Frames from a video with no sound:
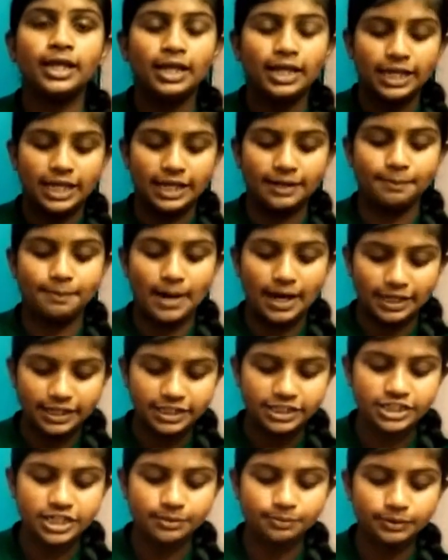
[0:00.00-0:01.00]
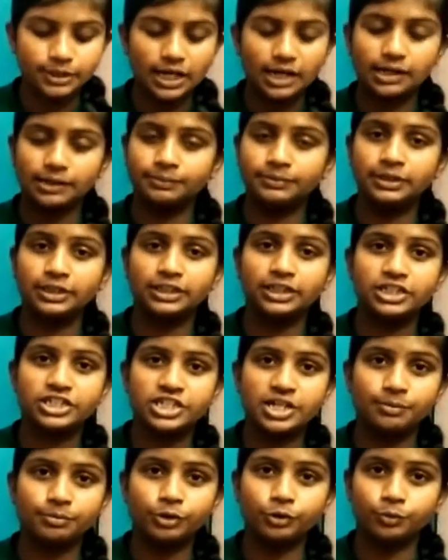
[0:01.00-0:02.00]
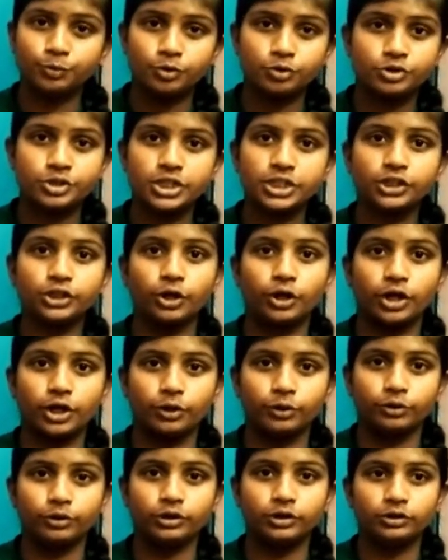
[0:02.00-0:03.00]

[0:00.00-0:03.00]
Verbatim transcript: এই পাটিসাপটা আপনাদের সামনে উপস্থিত করা হলো